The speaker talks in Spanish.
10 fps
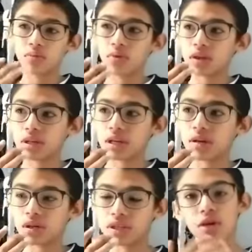por
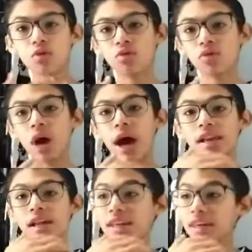decirlo así, un
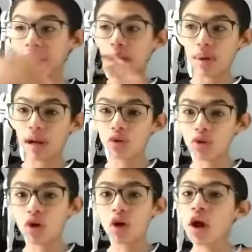alienígena
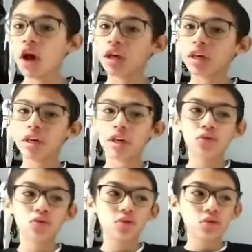peludo
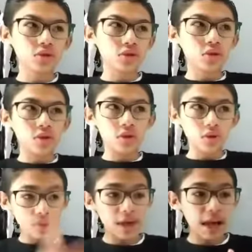y un
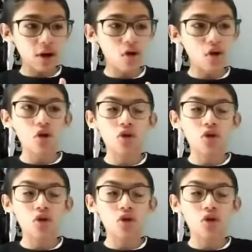viejo